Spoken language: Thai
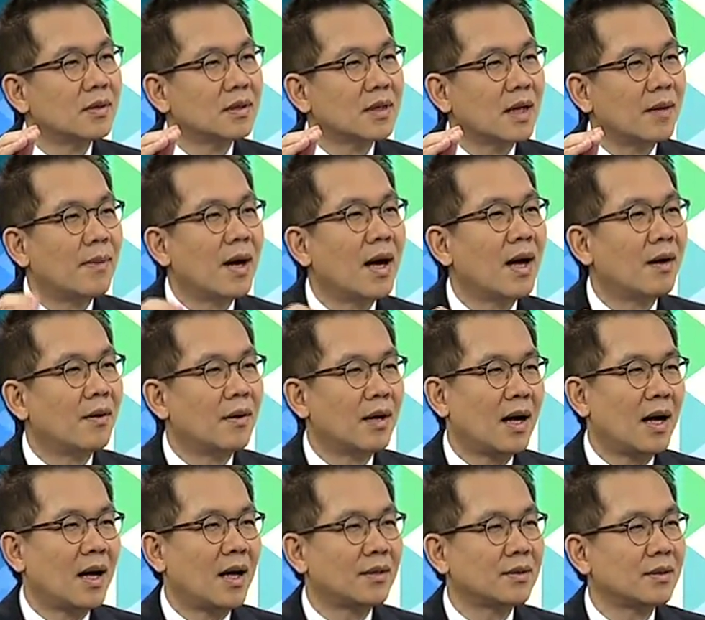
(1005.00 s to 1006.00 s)
กระบะ
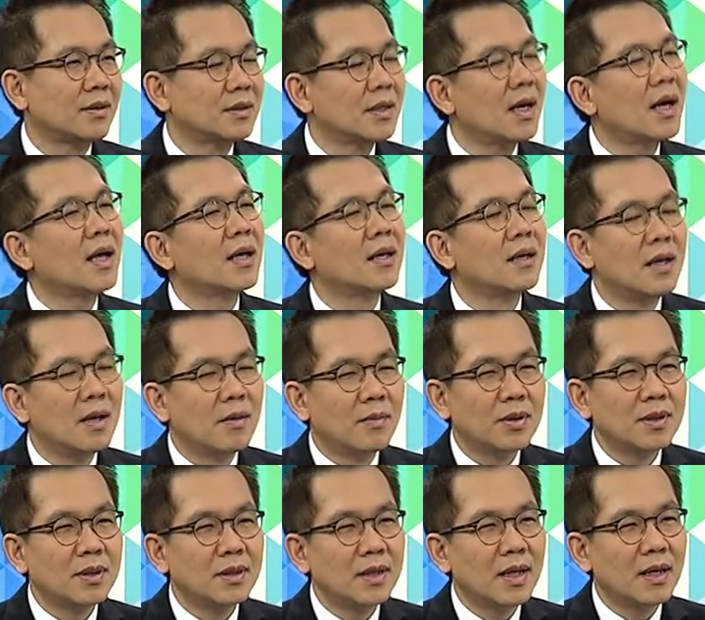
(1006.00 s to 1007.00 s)
ใช่เพ
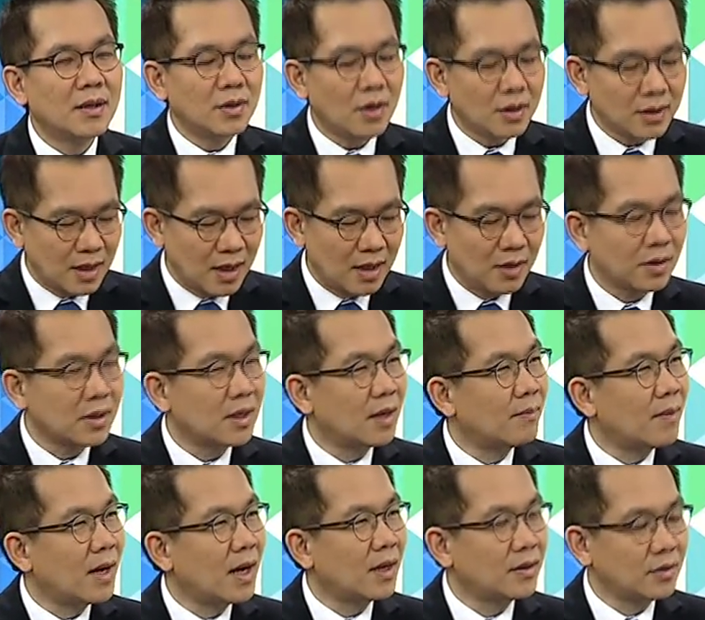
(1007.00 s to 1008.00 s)
ราะฉะนั้นเนี่ยยอดขายรถกระ
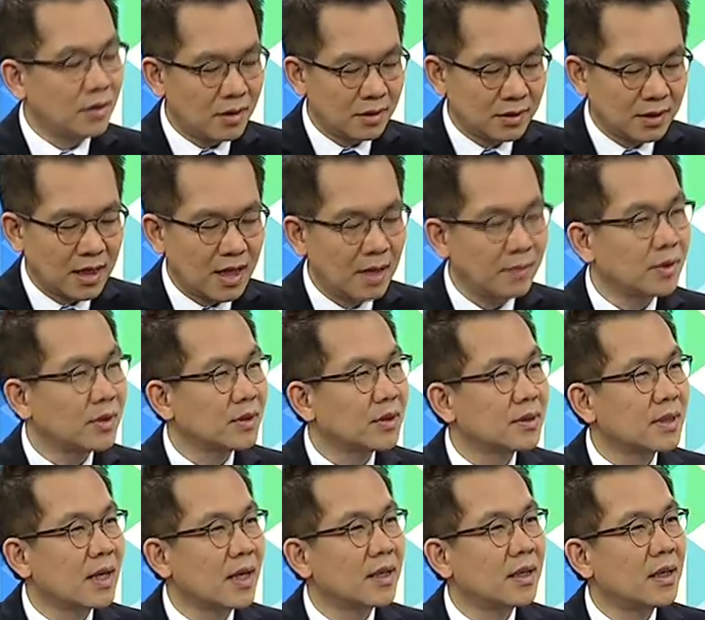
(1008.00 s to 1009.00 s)
บะยอดขายมอเตอ
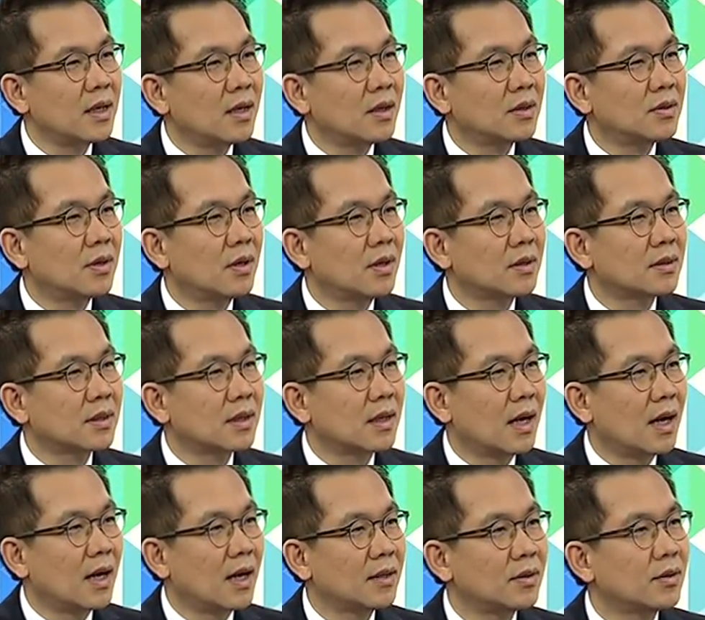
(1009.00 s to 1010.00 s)
ร์ไซค์ยอด
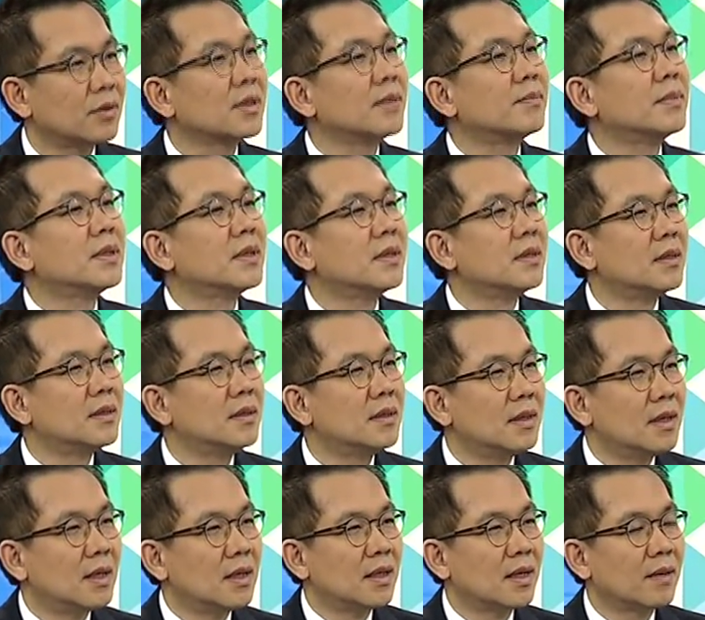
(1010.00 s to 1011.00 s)
ขายโทรศัพท์มือถือ
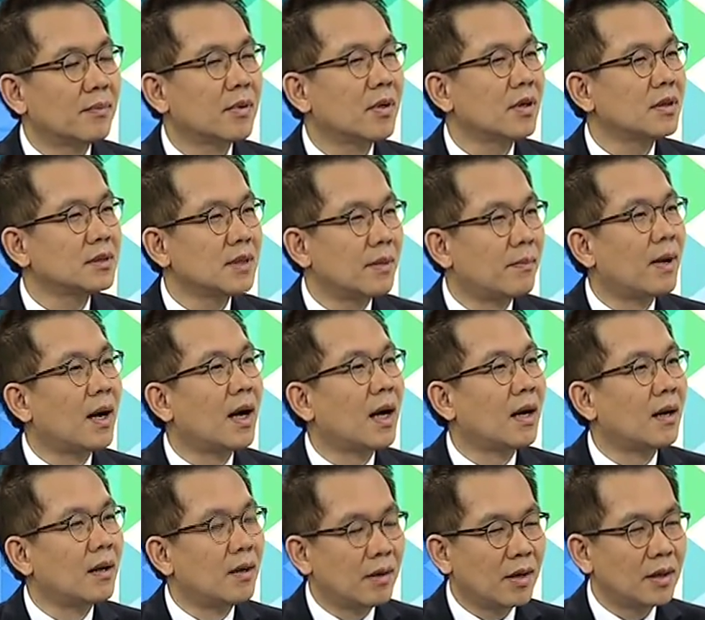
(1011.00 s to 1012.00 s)
นะครับก็จะมา
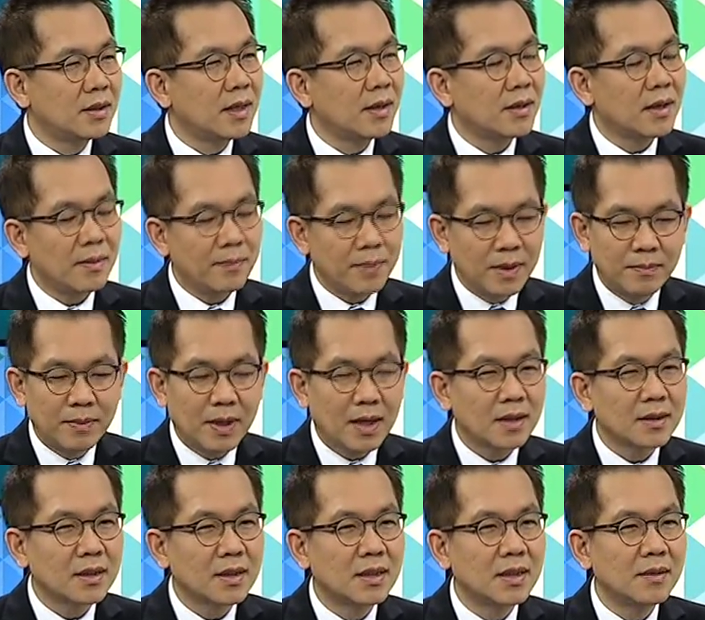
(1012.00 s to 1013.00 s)
เพราะเนี่ยก็เป็นปก
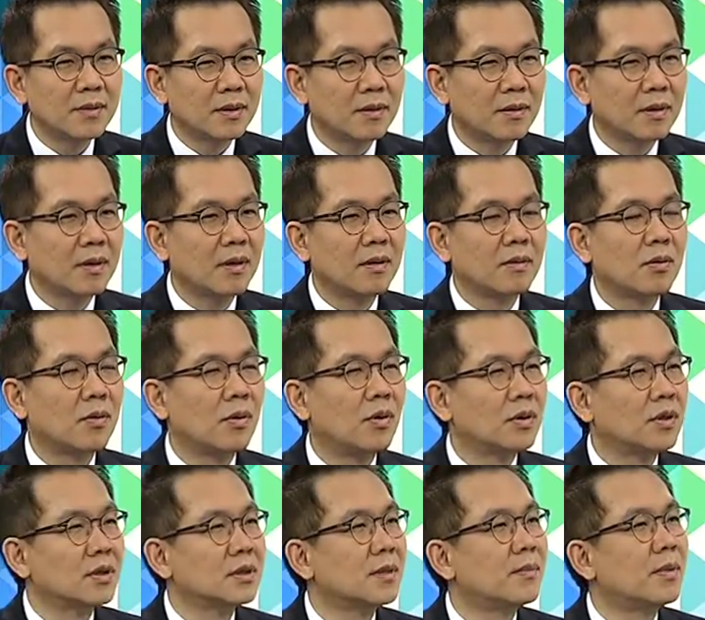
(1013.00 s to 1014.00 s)
ติที่คน
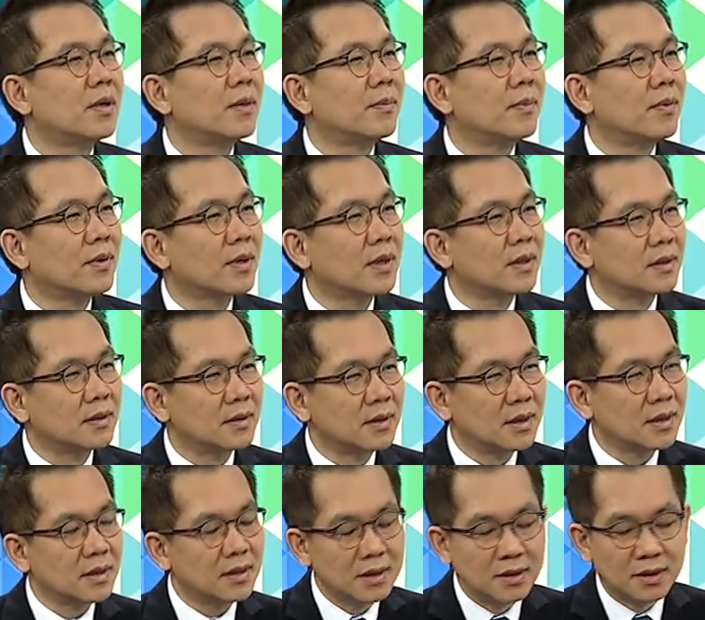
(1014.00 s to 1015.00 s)
ก็จะบริโภคกันเย
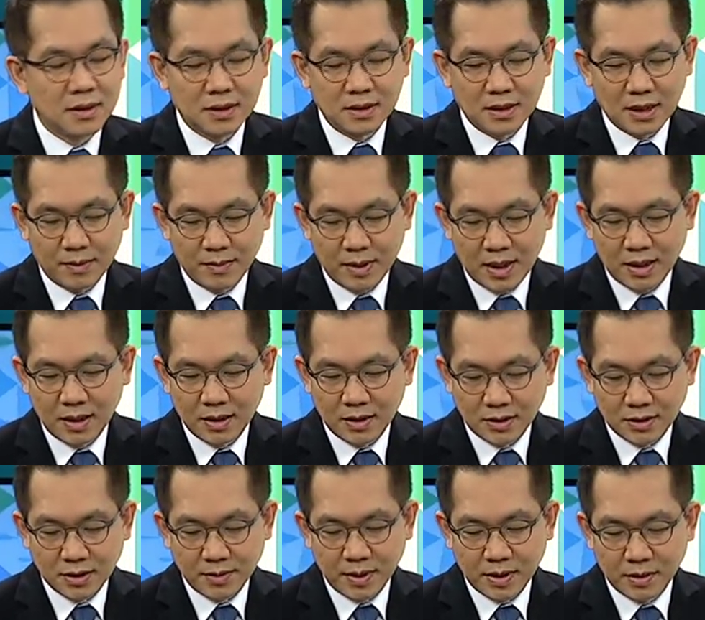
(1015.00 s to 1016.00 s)
อะขึ้นนะครับอันนั้น
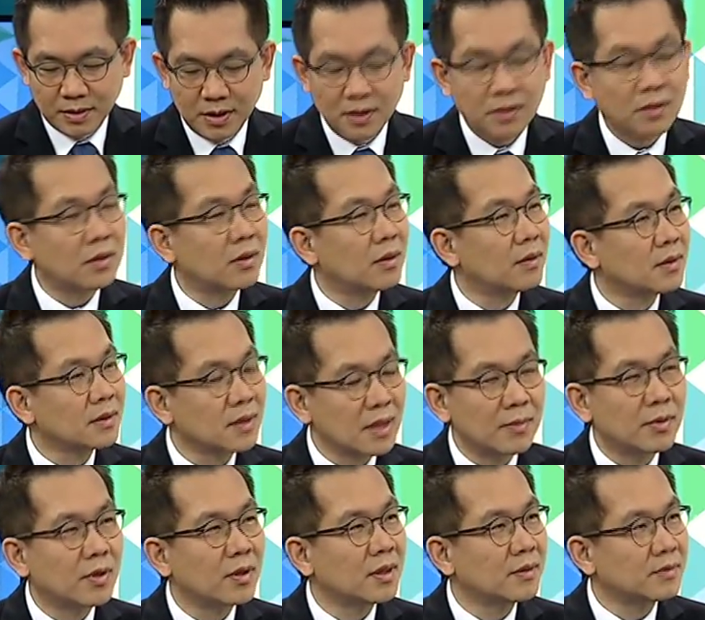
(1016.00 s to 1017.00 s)
ก็จะเป็นเรื่องของธี
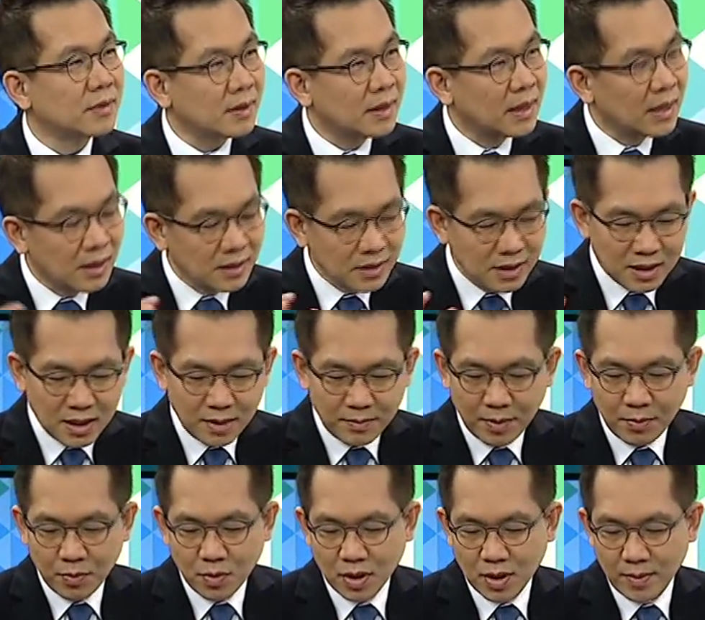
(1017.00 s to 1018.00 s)
มคอนซัมชั่นที่เข้า
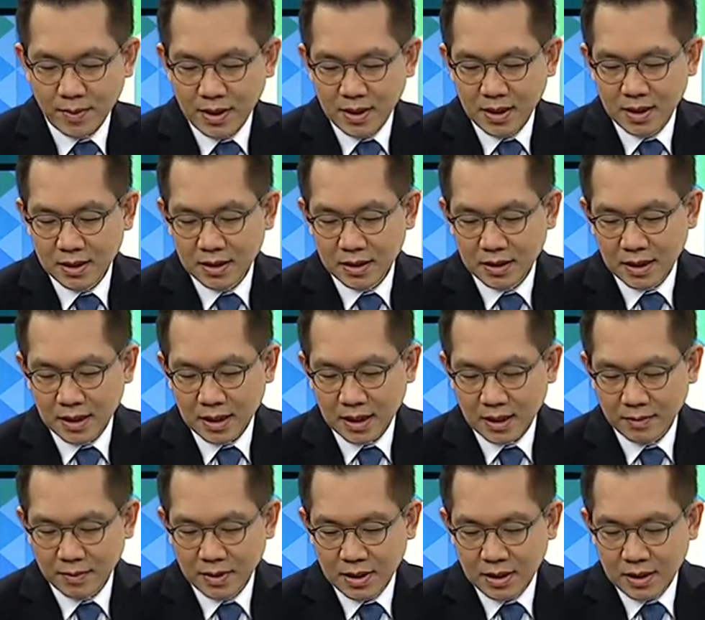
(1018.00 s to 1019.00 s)
มาบวกเข้าไปอีกนะค
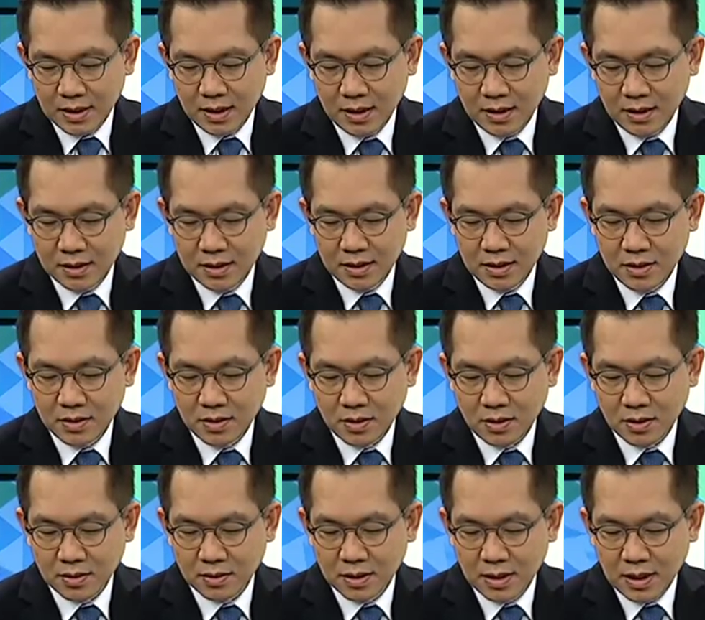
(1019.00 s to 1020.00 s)
รับแล้วเรื่องของ